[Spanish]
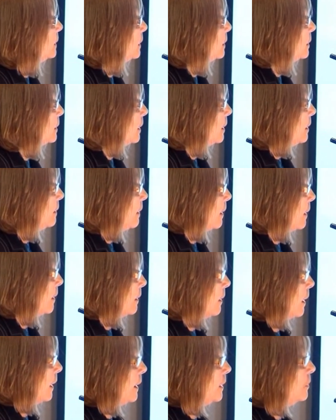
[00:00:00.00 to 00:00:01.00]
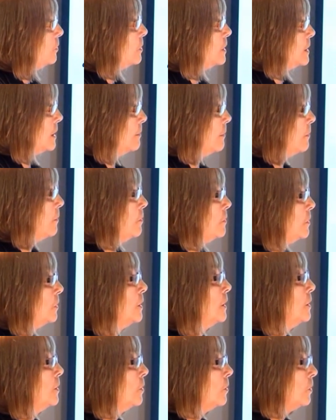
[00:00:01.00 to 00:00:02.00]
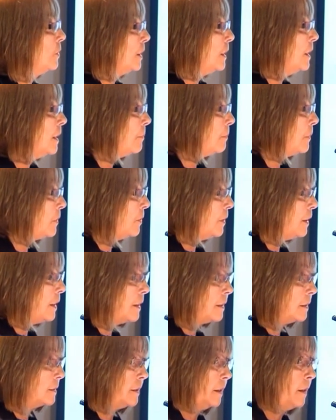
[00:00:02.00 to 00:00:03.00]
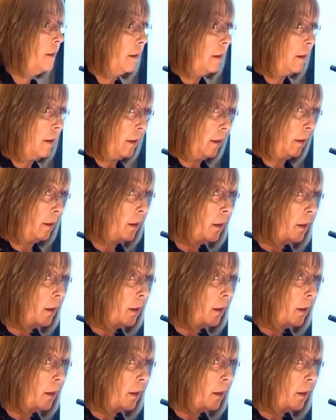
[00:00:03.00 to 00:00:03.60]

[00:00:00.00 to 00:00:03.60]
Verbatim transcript: en realidad a esto le llamamos biotecnología, pero era sin querer